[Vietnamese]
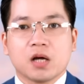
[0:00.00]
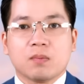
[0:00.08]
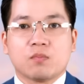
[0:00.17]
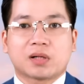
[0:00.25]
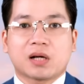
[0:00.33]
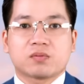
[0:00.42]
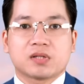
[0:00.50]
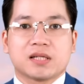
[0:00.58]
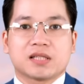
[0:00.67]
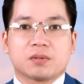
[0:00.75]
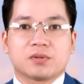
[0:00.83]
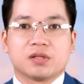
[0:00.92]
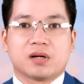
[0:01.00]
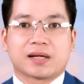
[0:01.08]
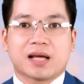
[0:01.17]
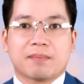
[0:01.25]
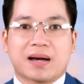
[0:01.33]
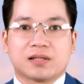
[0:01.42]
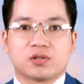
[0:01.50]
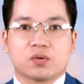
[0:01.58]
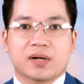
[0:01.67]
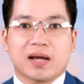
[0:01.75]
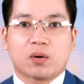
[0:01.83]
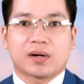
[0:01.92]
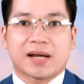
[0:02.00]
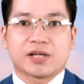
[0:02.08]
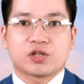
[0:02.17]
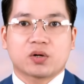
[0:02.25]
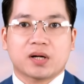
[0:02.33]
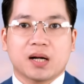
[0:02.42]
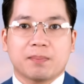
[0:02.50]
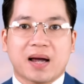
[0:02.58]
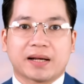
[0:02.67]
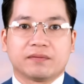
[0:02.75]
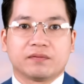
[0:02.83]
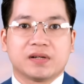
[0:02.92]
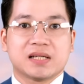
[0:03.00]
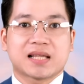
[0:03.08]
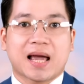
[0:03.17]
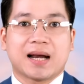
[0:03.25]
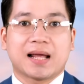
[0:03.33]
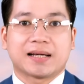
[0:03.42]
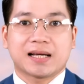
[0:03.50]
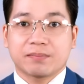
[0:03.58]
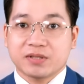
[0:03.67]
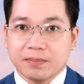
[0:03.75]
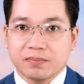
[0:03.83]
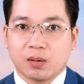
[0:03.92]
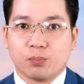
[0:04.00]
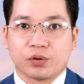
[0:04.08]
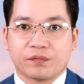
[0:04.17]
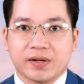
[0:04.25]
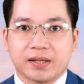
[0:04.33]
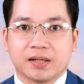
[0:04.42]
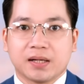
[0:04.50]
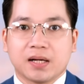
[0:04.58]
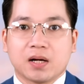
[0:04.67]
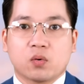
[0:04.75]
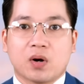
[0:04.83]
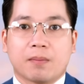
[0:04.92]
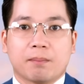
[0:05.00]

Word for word: Một học sinh trong trường đã bán số kẹo này cho các bạn với giá là năm trăm đồng một viên, khoảng